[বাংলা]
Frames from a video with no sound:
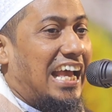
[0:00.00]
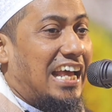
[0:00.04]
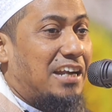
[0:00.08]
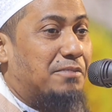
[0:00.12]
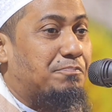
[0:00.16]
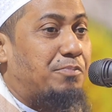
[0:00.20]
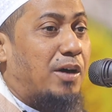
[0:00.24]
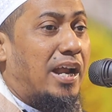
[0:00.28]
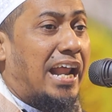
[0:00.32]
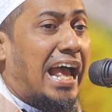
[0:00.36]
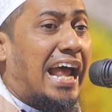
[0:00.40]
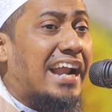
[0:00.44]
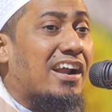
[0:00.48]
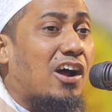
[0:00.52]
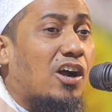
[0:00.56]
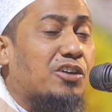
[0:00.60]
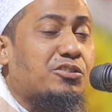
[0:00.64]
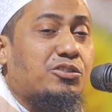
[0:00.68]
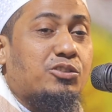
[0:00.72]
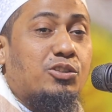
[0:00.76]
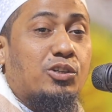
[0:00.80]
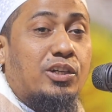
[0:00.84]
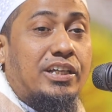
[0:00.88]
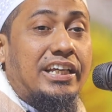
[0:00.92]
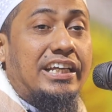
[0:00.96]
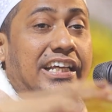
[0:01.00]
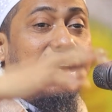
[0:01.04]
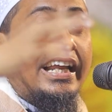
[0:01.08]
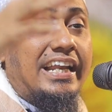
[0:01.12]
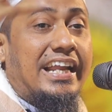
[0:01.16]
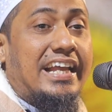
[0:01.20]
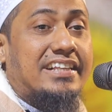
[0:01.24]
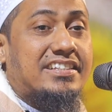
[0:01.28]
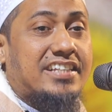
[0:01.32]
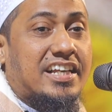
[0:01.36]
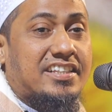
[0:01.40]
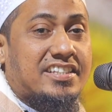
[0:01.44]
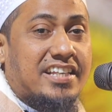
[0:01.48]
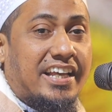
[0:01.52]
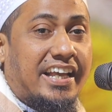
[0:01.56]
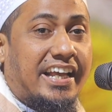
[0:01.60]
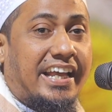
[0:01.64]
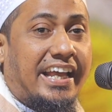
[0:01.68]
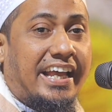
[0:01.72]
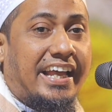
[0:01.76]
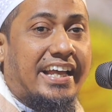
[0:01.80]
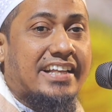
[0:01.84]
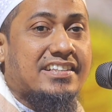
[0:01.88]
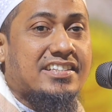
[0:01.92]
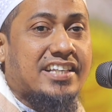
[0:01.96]
এরপরে নর্তকী নেচেছে
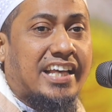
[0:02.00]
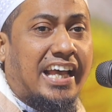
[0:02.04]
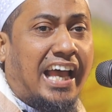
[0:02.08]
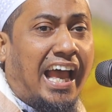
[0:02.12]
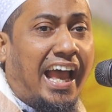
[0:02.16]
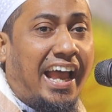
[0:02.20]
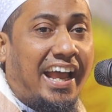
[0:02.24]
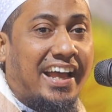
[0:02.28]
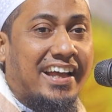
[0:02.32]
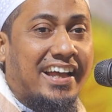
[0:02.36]
গেয়েছে